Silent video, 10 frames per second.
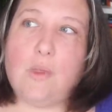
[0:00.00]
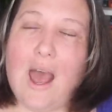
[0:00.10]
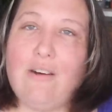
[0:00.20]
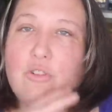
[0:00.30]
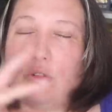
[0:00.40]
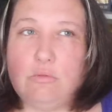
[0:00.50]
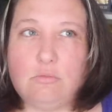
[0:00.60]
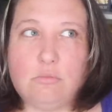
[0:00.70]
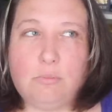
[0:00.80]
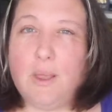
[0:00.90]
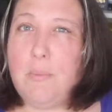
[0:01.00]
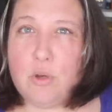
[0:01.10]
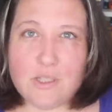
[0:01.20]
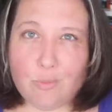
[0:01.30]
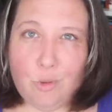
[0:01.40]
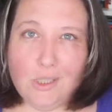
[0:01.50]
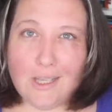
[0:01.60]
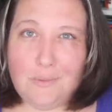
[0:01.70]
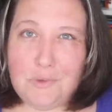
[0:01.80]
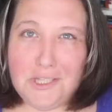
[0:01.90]
avant
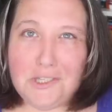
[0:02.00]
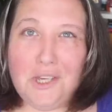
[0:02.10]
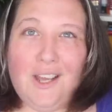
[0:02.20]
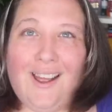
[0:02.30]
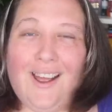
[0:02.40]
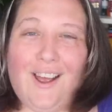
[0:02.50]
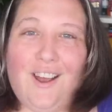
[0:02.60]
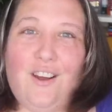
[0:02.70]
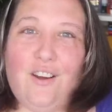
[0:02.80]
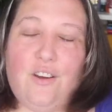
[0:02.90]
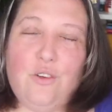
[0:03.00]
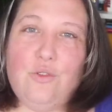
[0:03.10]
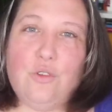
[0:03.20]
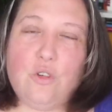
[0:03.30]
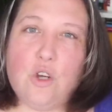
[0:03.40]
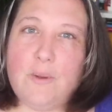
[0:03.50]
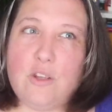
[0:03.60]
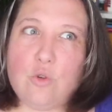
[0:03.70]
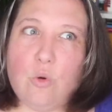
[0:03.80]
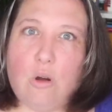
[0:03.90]
pré-post-apocalyptique, une
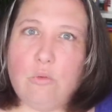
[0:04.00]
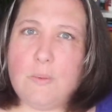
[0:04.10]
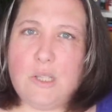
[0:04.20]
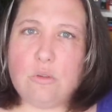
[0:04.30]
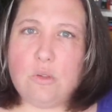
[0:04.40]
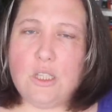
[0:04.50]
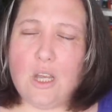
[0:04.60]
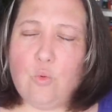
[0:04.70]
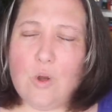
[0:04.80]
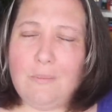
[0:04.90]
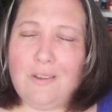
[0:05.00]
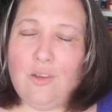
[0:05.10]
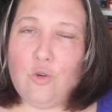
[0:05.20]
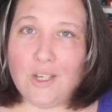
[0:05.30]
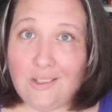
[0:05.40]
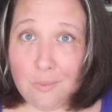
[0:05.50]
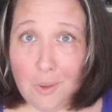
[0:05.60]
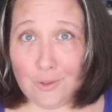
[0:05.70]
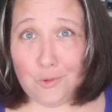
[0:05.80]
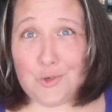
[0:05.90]
comète je crois, ou un météorite, ou un météorite
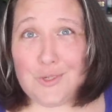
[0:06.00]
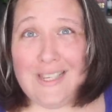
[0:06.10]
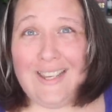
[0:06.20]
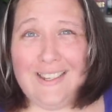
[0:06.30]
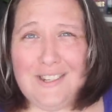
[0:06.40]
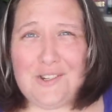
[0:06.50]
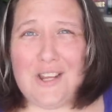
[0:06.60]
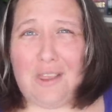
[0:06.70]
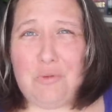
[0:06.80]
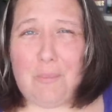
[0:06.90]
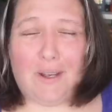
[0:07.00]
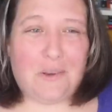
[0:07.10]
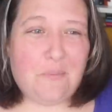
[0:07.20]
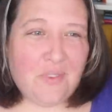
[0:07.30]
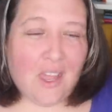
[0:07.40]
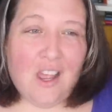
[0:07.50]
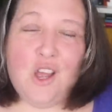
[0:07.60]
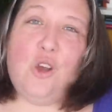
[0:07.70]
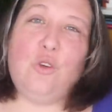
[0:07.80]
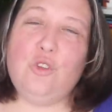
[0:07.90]
pardon, je n'arrive plus à parler.
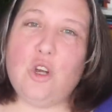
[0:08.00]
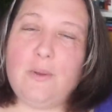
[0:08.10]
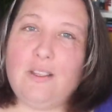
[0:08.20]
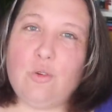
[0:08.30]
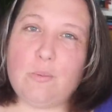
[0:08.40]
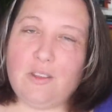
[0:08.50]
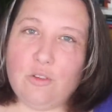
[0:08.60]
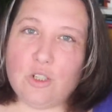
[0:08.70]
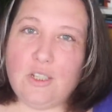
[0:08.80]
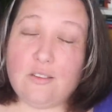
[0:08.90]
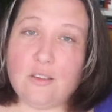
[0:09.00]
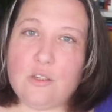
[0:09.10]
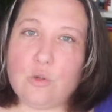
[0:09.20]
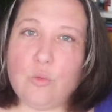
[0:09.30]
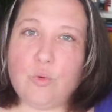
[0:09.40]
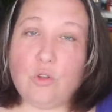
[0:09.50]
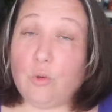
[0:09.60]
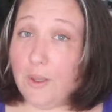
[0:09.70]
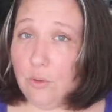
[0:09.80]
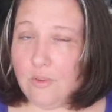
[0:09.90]
Une comète ou un météorite est sur le point
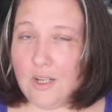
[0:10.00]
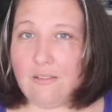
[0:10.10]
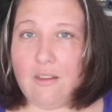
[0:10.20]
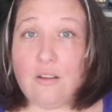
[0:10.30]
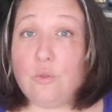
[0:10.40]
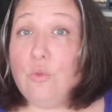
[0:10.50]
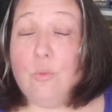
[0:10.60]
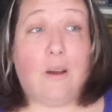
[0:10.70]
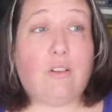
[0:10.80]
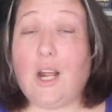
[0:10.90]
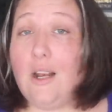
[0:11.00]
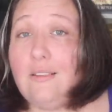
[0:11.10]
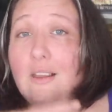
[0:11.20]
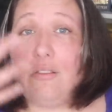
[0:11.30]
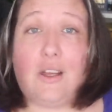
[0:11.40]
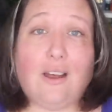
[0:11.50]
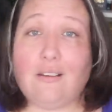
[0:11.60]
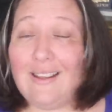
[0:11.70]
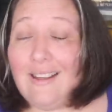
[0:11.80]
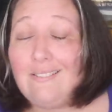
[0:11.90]
de percuter la Terre, donc bah voilà, la Terre va,
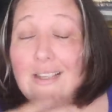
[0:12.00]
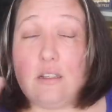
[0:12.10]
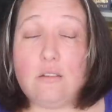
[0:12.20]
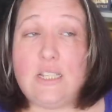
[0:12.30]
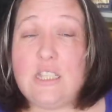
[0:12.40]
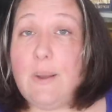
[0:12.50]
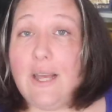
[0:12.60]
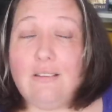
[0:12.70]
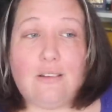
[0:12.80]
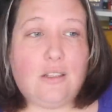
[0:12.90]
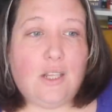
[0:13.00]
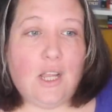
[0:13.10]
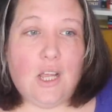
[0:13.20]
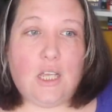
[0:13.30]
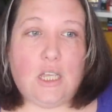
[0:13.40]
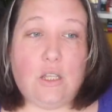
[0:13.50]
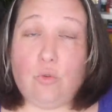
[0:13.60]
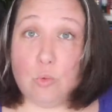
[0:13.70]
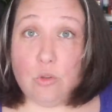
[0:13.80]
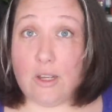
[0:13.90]
disparaître, hein, et
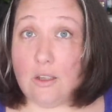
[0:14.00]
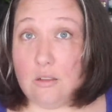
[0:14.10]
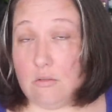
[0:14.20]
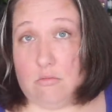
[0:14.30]
tout le monde va,